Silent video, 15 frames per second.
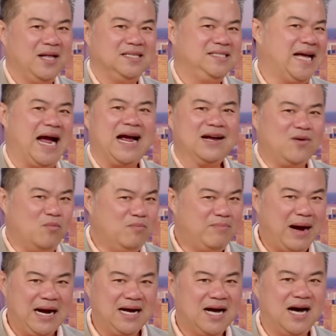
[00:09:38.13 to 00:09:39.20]
xăng cũng
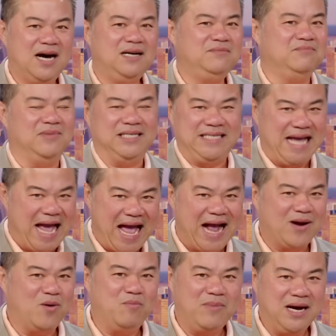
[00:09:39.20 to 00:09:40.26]
mắc hơn mà
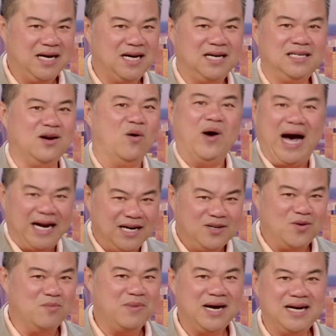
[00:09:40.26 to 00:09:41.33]
nhà cũng mắc hơn đồ
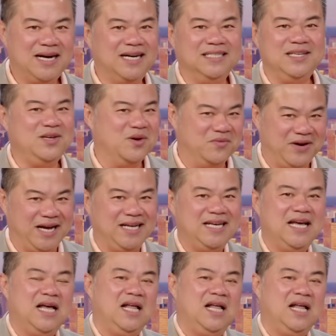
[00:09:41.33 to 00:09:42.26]
ăn cũng mắc hơn ví dụ vậy